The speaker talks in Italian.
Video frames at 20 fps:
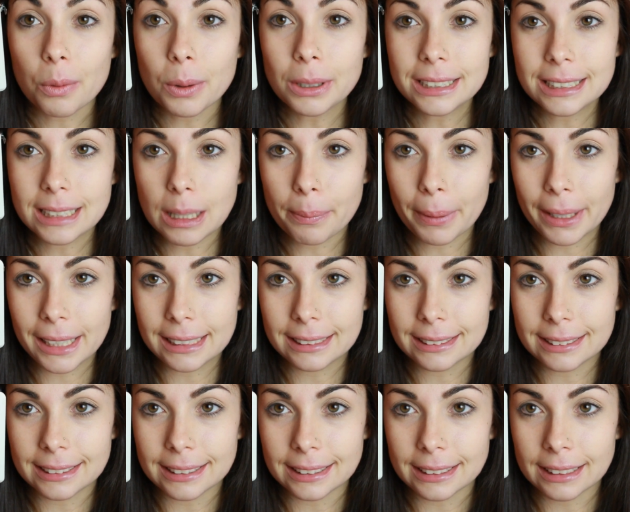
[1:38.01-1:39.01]
questa
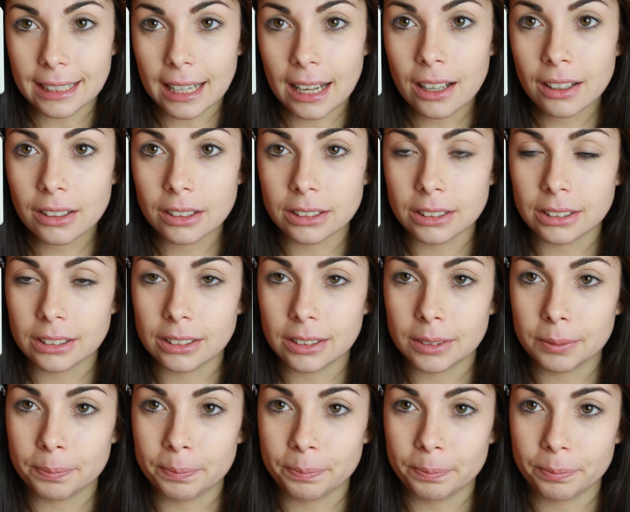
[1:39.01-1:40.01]
palettina,
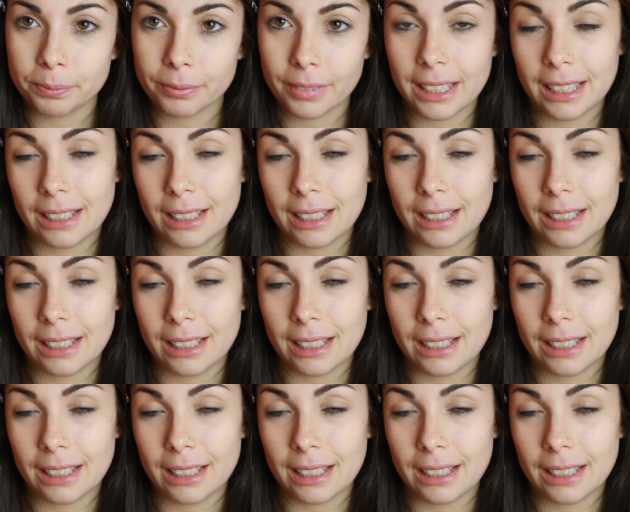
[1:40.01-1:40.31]
um,